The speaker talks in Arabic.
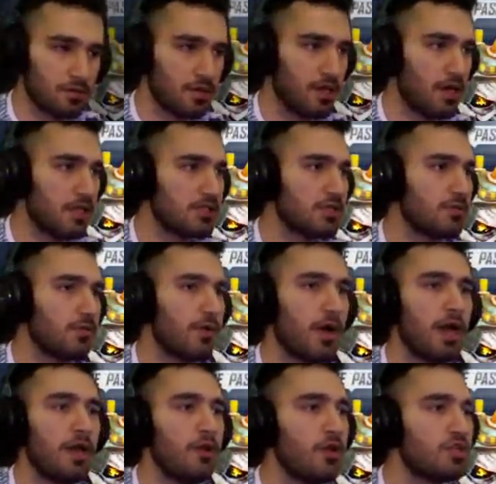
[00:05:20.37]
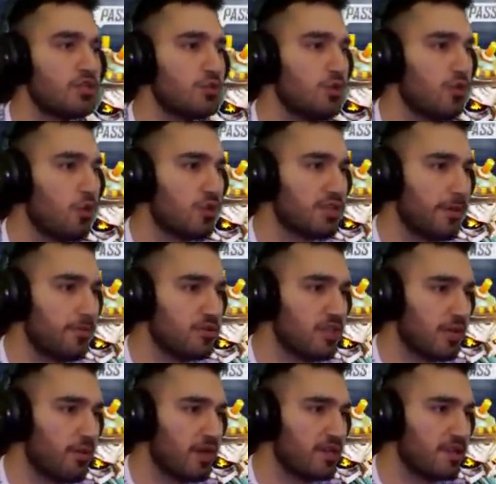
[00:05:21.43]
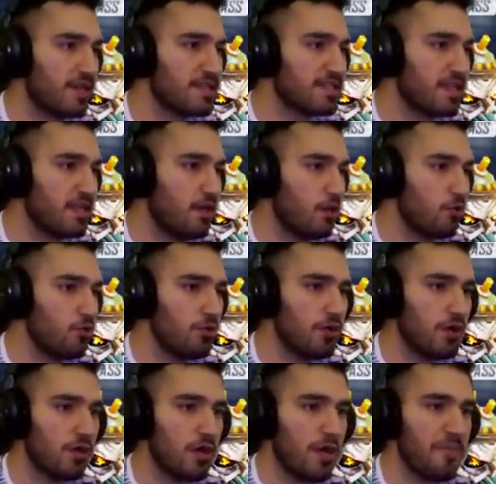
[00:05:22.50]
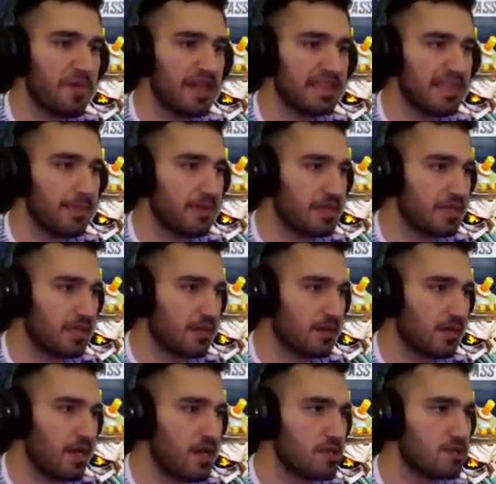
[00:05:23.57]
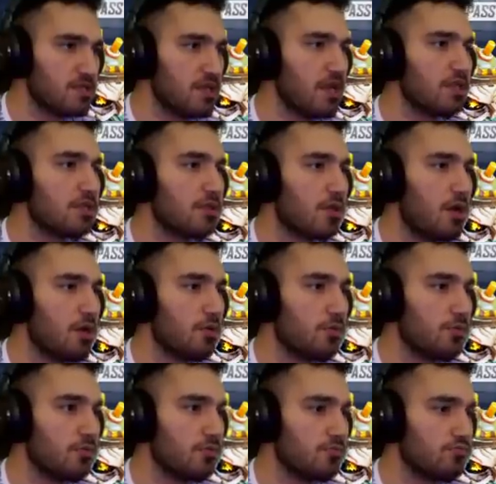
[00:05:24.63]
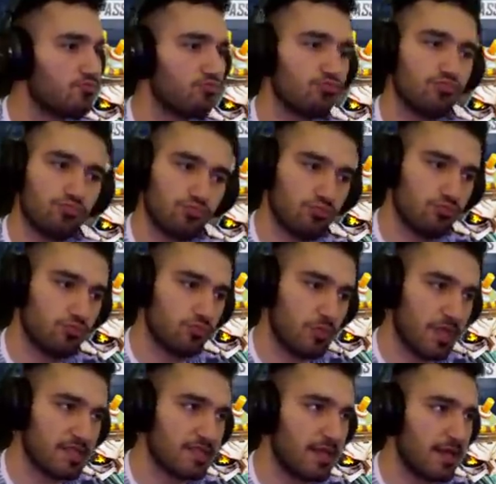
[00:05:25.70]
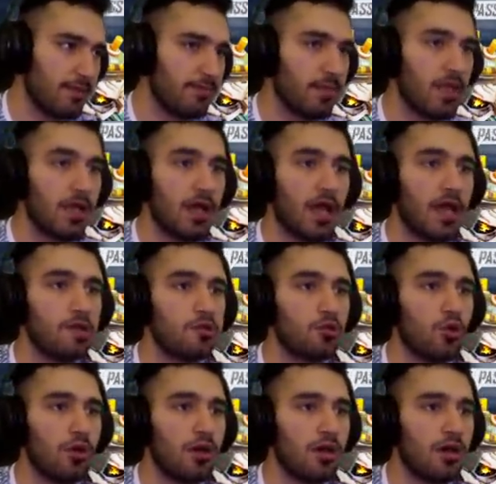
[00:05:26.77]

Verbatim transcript: يلا شي بابا خلينا ندخل شباب نجرب عندنا تسكين حلو مرتب كثير عن جد حلو يا سلام خلينا ندخل